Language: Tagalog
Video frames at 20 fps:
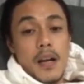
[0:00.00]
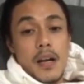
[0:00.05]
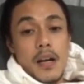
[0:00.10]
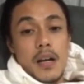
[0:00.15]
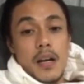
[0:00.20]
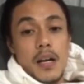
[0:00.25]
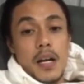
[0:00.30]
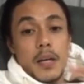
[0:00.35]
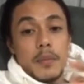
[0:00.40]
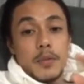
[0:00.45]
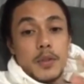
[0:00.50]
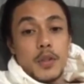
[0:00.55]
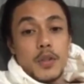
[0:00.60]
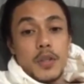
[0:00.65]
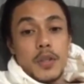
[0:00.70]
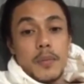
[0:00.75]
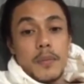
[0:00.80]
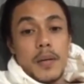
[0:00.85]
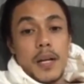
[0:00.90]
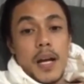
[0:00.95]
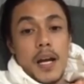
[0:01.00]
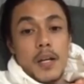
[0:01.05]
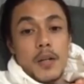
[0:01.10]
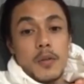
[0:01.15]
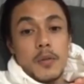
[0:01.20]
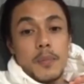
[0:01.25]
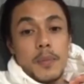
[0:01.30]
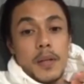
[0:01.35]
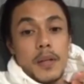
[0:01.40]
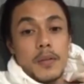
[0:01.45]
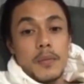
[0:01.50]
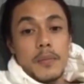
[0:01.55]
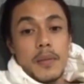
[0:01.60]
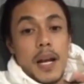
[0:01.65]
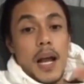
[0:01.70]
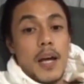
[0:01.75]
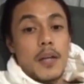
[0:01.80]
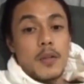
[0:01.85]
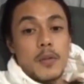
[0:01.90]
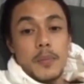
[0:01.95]
Uh, I'm sure malayo pa yung
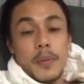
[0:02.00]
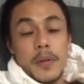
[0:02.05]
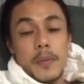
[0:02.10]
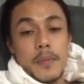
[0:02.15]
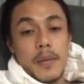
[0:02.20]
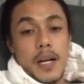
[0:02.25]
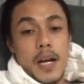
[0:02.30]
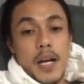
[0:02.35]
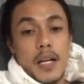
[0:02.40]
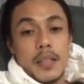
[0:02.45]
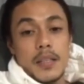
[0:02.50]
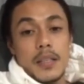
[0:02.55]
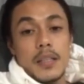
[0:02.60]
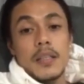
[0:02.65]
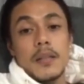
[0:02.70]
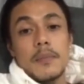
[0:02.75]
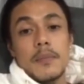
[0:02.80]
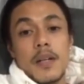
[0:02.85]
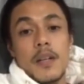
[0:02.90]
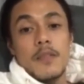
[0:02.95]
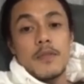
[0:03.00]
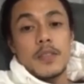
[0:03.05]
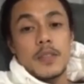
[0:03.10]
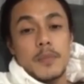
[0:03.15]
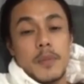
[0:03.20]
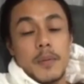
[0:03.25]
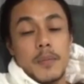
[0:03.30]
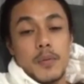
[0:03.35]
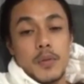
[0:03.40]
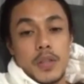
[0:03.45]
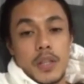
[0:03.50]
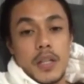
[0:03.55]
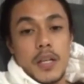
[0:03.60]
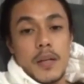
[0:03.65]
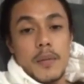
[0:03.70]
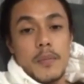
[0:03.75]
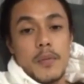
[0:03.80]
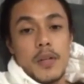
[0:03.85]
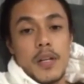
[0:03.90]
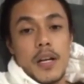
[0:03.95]
malayo pa yung mararating ng mobs
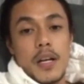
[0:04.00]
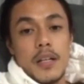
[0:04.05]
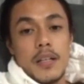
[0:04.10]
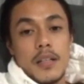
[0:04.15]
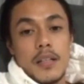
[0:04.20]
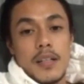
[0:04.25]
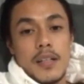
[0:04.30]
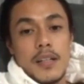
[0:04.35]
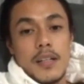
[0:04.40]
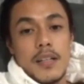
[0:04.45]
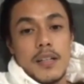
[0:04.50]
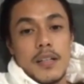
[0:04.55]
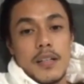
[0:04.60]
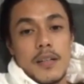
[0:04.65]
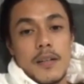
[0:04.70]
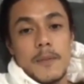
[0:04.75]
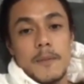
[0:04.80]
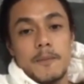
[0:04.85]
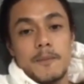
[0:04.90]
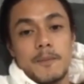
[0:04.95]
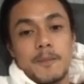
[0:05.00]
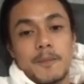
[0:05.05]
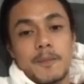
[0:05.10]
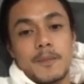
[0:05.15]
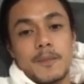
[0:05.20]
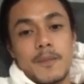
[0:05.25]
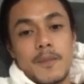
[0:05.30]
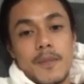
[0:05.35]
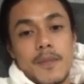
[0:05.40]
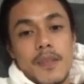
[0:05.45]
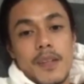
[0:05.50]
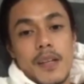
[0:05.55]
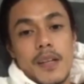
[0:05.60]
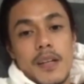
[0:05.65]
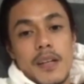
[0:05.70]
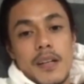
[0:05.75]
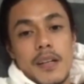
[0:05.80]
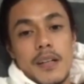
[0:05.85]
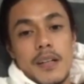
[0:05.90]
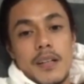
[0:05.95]
Pagbutihin mo lang. Um,
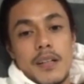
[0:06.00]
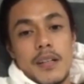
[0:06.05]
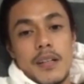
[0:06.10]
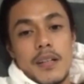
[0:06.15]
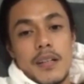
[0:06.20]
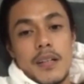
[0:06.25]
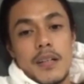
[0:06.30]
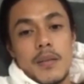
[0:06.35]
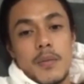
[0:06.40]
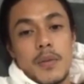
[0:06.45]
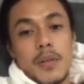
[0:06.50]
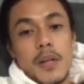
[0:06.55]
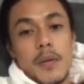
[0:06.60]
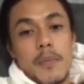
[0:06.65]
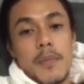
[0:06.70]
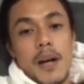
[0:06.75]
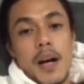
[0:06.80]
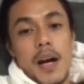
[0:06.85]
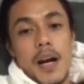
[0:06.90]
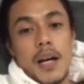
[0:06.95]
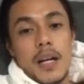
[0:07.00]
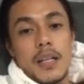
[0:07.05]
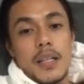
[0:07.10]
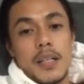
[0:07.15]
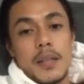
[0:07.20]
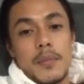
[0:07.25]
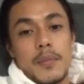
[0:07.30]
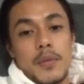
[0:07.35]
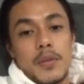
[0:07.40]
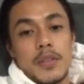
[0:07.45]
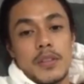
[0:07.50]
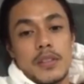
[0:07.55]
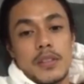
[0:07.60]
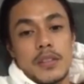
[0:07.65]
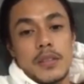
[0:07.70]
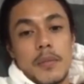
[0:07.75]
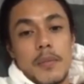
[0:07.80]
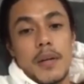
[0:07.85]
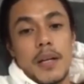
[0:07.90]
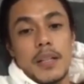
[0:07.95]
uh, ah, wag kang makakalimot
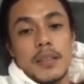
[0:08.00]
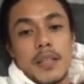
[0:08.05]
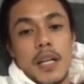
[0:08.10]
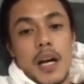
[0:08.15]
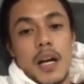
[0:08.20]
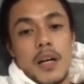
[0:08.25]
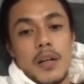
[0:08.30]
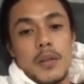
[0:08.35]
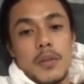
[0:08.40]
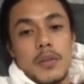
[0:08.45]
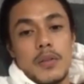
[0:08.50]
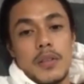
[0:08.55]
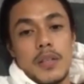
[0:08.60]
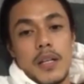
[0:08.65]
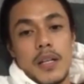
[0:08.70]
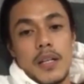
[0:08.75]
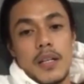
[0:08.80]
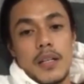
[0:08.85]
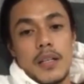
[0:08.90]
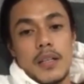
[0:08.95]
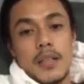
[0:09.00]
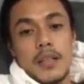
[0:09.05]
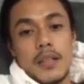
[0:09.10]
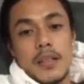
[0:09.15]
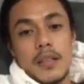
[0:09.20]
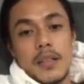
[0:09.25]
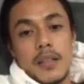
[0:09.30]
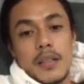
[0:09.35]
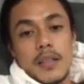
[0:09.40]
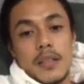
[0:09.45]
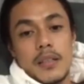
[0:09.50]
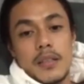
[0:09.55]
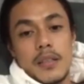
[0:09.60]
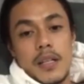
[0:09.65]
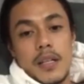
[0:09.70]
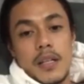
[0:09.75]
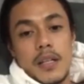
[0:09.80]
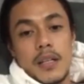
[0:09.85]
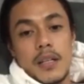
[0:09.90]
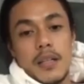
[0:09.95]
sa mga tao na
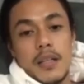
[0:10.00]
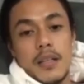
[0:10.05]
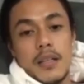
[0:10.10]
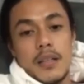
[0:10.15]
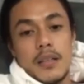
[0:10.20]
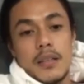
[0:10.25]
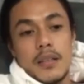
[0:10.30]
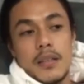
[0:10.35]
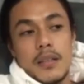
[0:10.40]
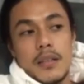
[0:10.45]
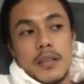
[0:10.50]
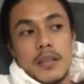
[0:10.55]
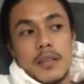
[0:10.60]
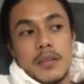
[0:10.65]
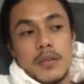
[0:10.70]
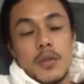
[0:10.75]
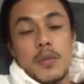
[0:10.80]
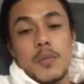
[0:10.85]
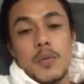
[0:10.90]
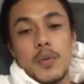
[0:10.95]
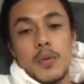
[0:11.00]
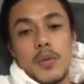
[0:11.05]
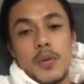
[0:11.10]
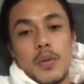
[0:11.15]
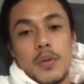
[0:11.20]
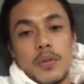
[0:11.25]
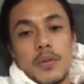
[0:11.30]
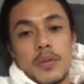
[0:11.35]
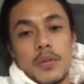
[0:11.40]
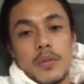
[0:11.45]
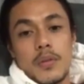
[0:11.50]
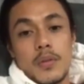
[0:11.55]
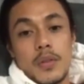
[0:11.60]
na tumulong